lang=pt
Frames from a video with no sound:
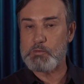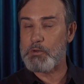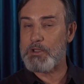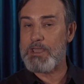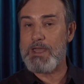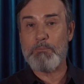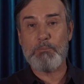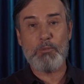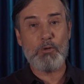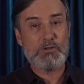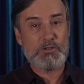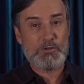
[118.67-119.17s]

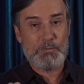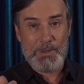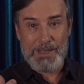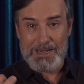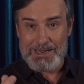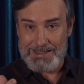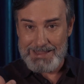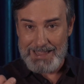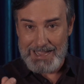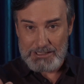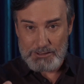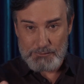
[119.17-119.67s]
porque a
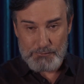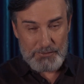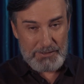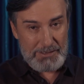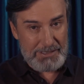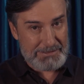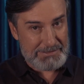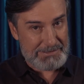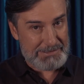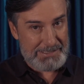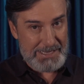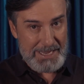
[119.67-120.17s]
prosperidade
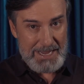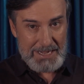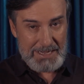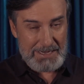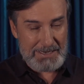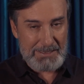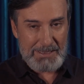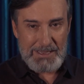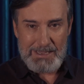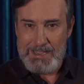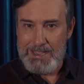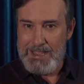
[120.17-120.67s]

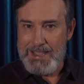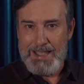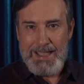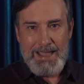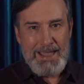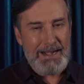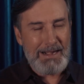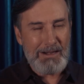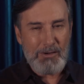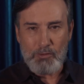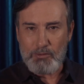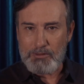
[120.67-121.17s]
financeira,
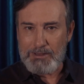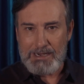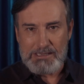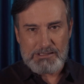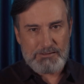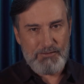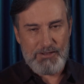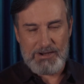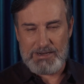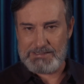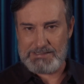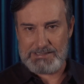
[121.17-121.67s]
ela não
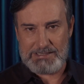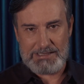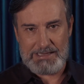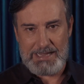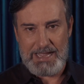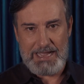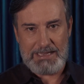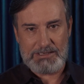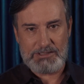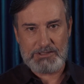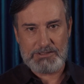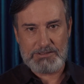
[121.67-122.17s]
traz
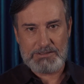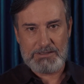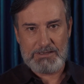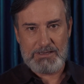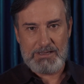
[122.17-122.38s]
felicidade.